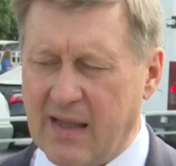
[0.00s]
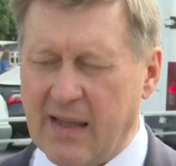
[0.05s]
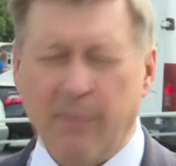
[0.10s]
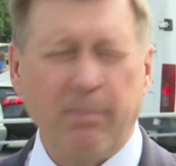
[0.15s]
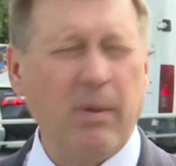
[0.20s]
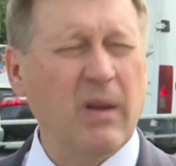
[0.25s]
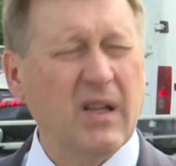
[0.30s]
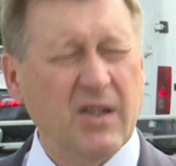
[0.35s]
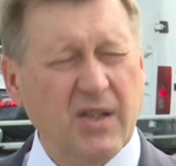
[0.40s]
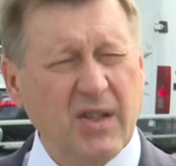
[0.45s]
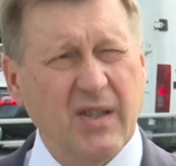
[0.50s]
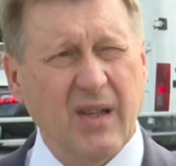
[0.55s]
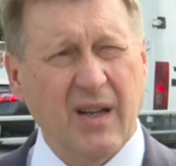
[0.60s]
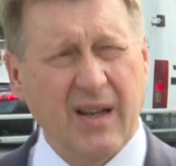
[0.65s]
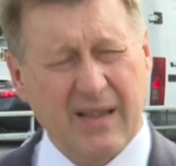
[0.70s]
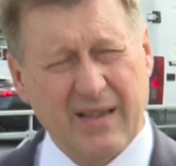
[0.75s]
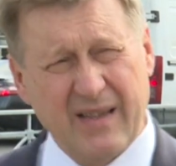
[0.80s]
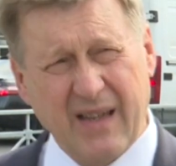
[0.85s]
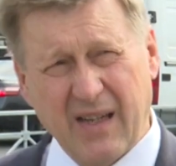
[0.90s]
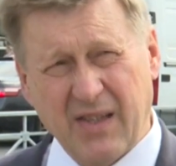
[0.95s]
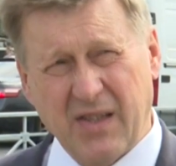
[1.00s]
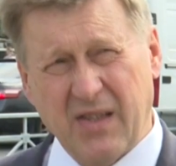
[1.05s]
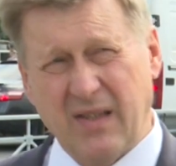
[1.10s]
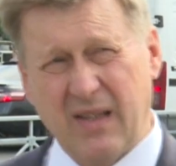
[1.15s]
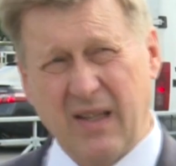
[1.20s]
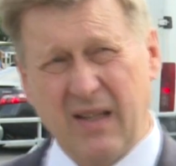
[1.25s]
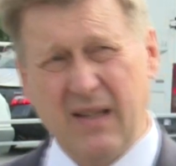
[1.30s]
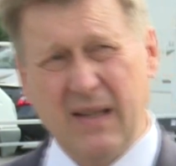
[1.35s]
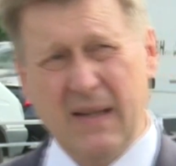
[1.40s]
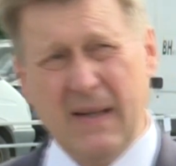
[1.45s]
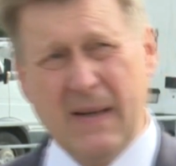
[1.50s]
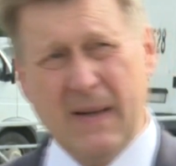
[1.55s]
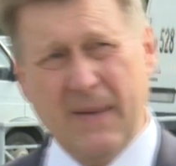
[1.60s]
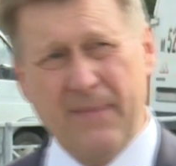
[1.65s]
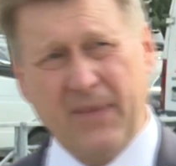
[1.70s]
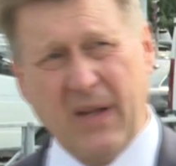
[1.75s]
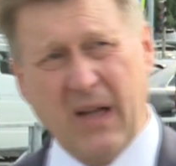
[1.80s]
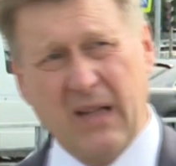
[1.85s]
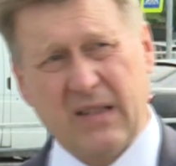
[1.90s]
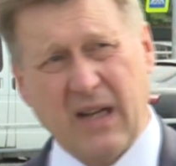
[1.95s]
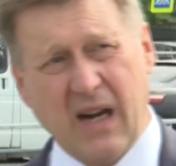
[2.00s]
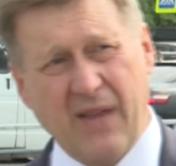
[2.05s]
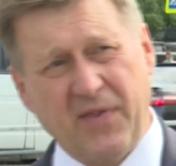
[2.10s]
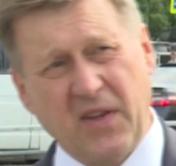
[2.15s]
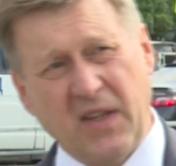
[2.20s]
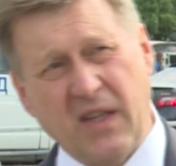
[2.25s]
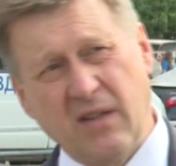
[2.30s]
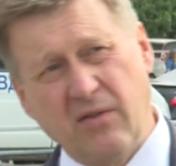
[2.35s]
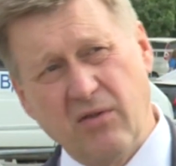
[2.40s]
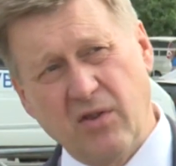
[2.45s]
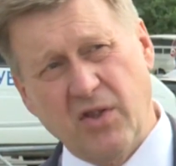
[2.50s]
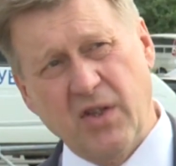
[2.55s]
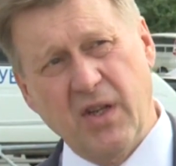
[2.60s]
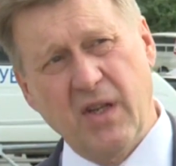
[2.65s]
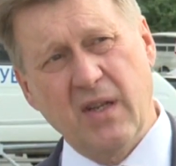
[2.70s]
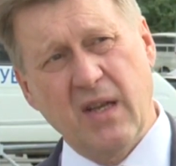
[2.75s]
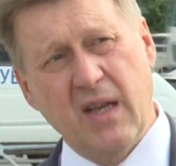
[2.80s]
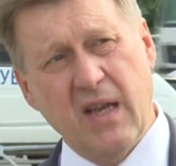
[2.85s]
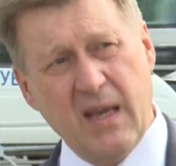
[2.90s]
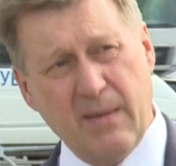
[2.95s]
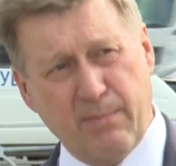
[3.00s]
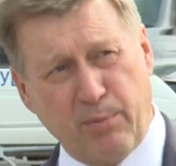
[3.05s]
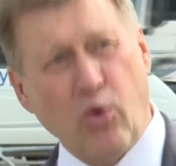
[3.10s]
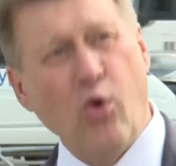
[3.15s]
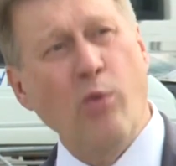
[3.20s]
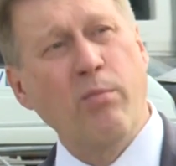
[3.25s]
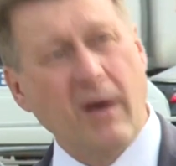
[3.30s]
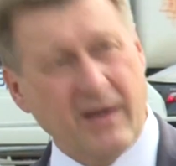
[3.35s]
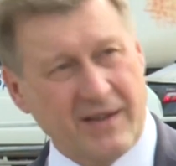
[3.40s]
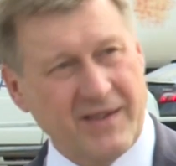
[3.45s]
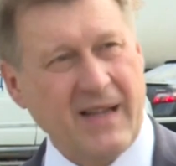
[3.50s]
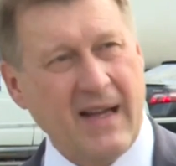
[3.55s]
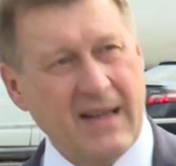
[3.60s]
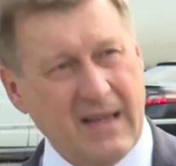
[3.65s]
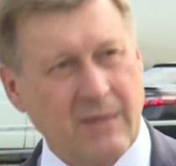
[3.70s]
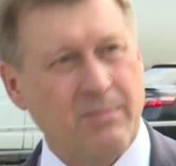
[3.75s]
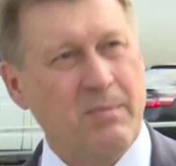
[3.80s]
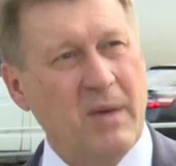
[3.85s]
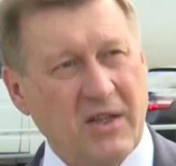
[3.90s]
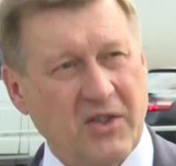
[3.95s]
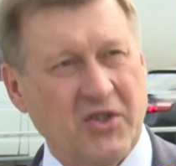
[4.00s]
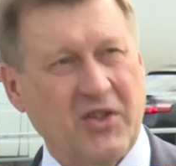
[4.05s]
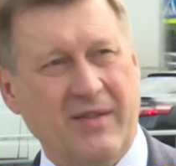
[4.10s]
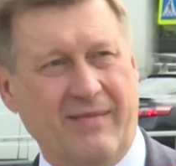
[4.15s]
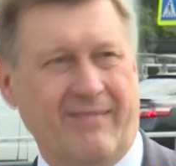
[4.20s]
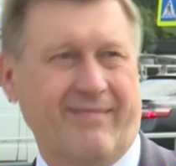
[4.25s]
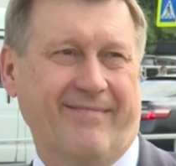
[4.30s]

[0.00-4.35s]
она положительно скажется на трафике движения и пробок станет меньше.